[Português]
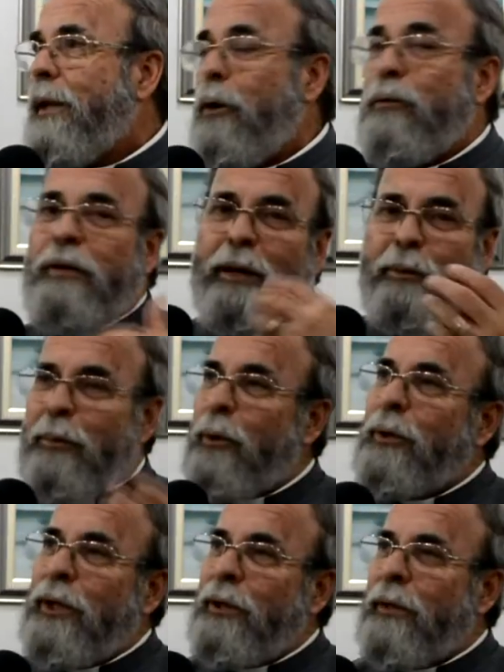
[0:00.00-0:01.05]
eu falo um
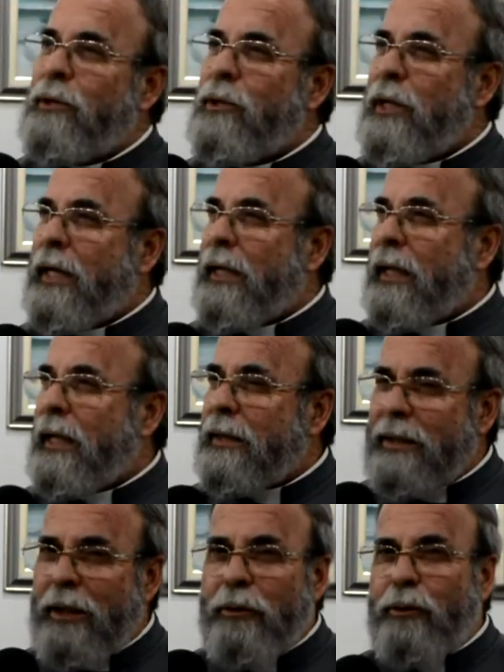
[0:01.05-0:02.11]
pouquinho antes de cada
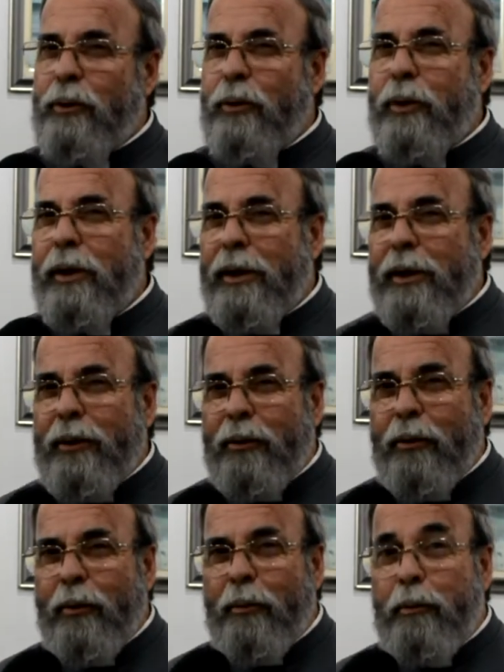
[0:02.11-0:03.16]
canção, eu dou um,
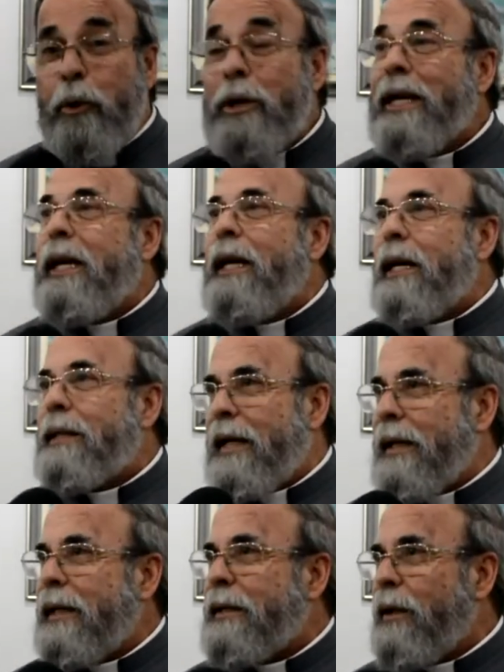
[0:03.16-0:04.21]
um porquê
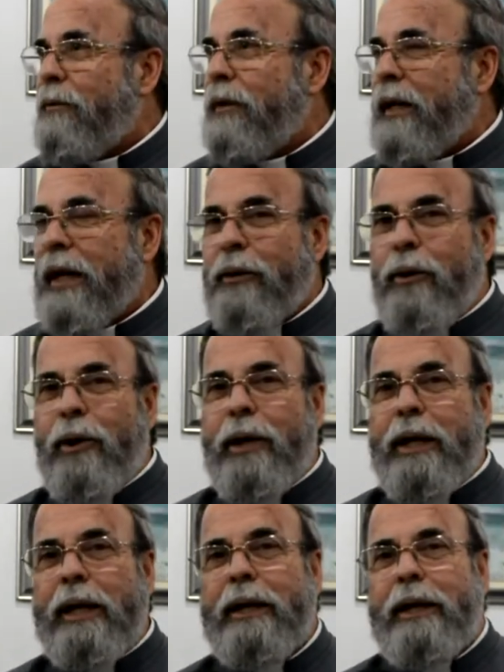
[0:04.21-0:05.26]
essa canção vem
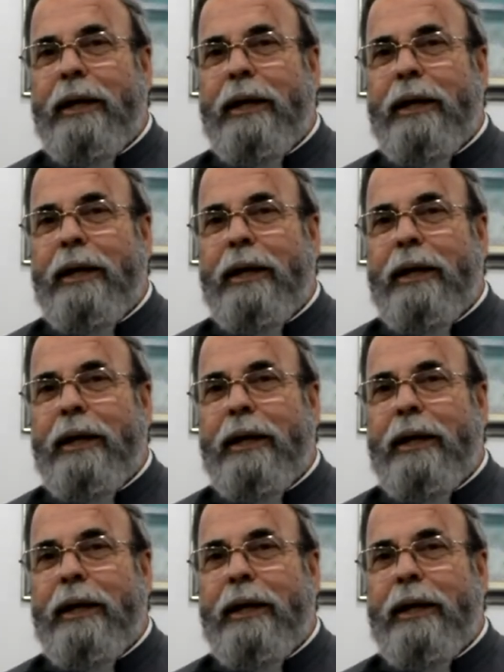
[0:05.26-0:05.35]
agora.